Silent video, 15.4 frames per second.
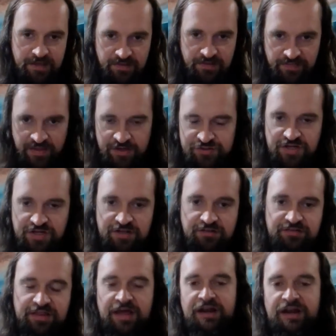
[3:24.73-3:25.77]
Jednakże
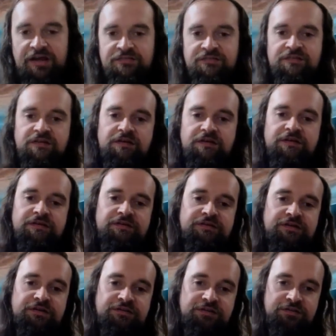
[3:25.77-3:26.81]
teraz,
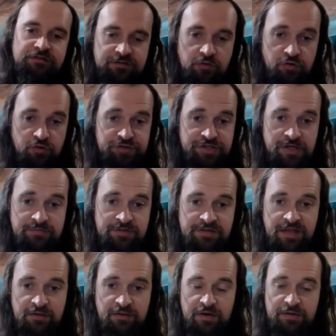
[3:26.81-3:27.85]
y, gdy Gosia
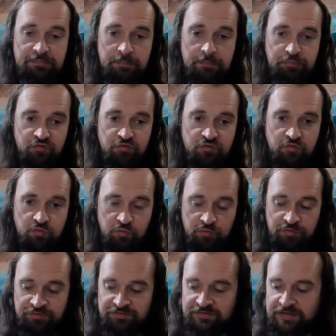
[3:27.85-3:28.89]
mi dała po
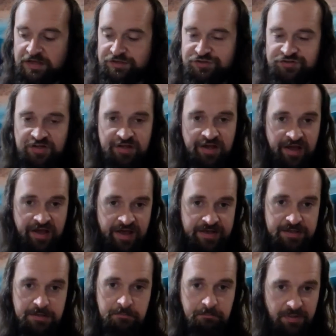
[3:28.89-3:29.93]
prostu znać, że
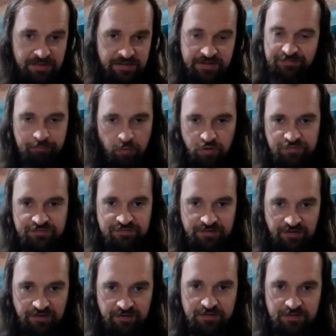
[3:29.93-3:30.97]
hej, będę w
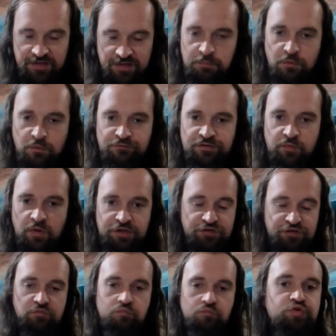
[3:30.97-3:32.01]
Polsce, nie mówiła
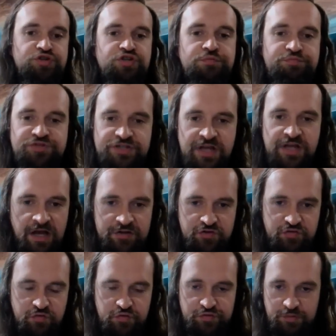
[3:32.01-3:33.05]
nic, musisz
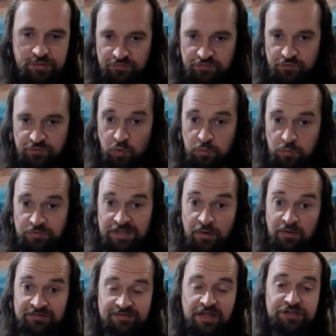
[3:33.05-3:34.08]
przyjechać czy coś w tym stylu,
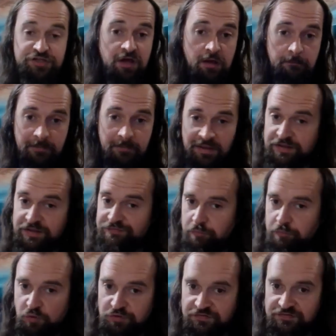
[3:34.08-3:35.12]
dała znać, będę w
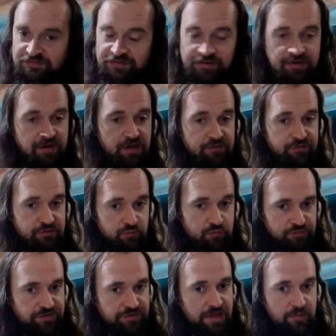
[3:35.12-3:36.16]
Polsce, więc
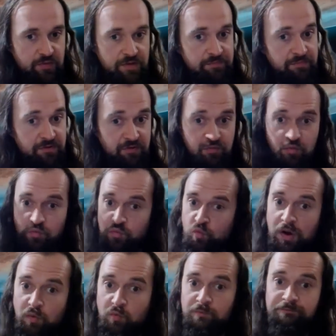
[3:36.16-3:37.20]
uznałem,
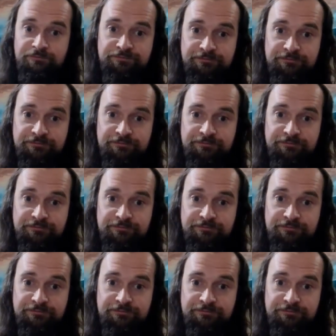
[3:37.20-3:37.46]
wow,